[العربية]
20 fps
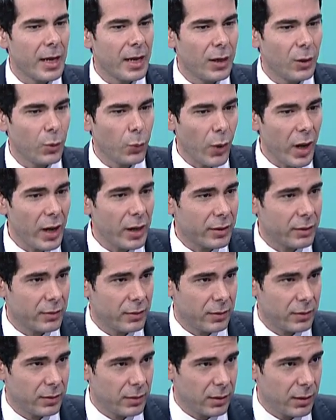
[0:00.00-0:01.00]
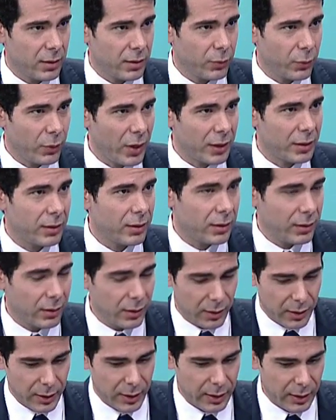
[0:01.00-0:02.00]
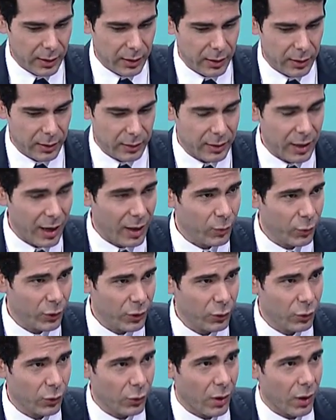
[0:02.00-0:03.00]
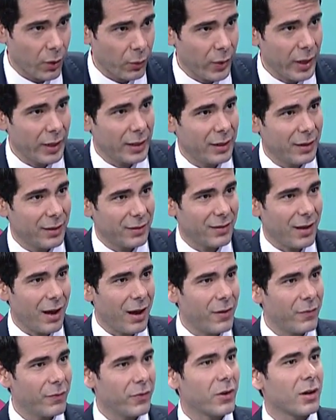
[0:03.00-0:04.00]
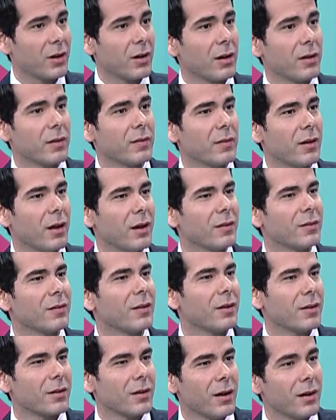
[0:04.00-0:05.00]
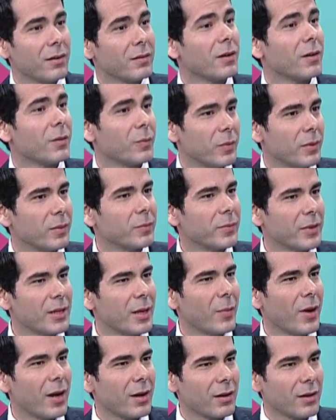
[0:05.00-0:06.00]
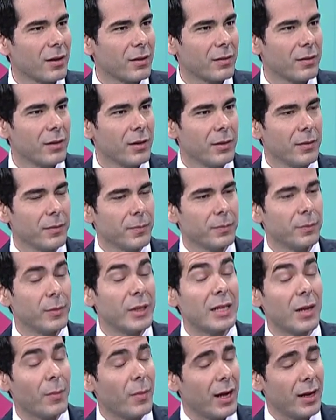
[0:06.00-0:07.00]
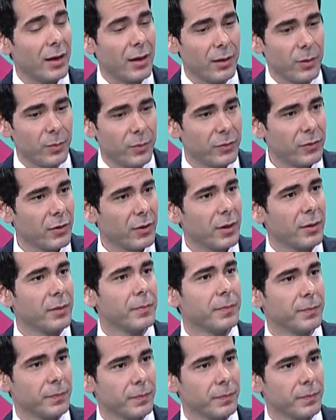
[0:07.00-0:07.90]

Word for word: الوقت الوقت التايم ويندو او وقت الاسعاف في الراس اقصر اقصر من تبع الراس من آه، تبع نعم. آه القلب سوري